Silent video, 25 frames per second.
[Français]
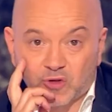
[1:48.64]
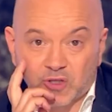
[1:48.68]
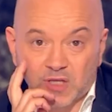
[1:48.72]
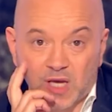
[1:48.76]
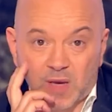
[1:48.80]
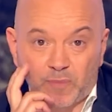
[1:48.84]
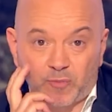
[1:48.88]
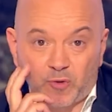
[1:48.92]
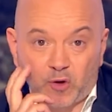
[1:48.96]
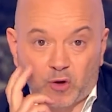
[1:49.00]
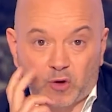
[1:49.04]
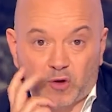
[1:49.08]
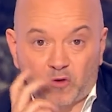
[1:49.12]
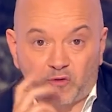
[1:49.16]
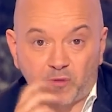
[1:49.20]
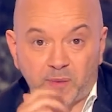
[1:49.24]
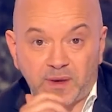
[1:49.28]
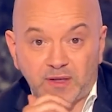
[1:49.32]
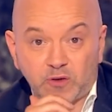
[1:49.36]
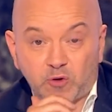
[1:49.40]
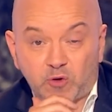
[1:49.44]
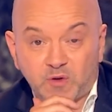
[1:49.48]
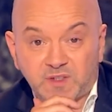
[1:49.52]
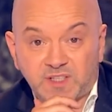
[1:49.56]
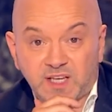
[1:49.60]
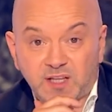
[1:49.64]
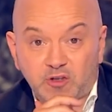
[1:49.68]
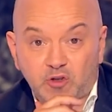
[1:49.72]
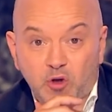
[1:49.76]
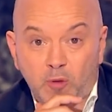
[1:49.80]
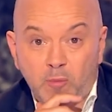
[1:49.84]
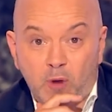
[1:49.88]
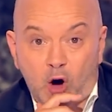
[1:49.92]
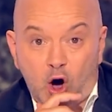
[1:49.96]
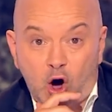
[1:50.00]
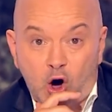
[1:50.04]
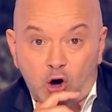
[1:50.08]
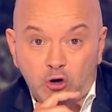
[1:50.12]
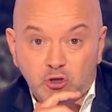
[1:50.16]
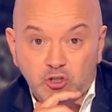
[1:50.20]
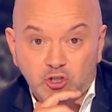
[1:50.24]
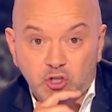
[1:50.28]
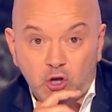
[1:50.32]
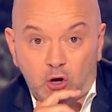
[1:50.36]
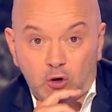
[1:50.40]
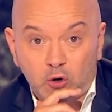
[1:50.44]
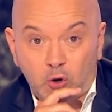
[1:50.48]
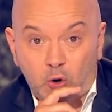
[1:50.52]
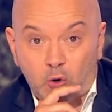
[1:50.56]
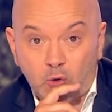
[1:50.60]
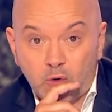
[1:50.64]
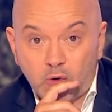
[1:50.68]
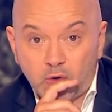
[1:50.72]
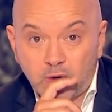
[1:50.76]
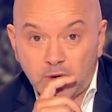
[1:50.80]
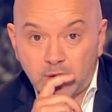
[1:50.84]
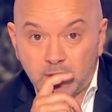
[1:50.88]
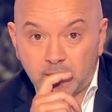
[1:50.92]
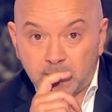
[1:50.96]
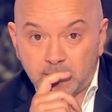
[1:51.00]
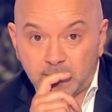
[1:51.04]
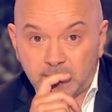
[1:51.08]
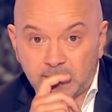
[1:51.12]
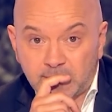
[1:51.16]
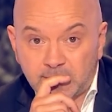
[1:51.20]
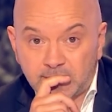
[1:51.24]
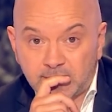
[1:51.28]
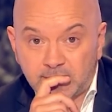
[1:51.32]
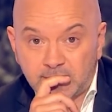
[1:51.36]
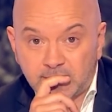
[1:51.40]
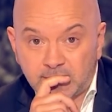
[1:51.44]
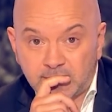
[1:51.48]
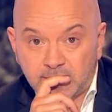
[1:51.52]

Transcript: que j'avais peur que vous m'annonciez Tom Hanks dans le rôle. Euh. Bah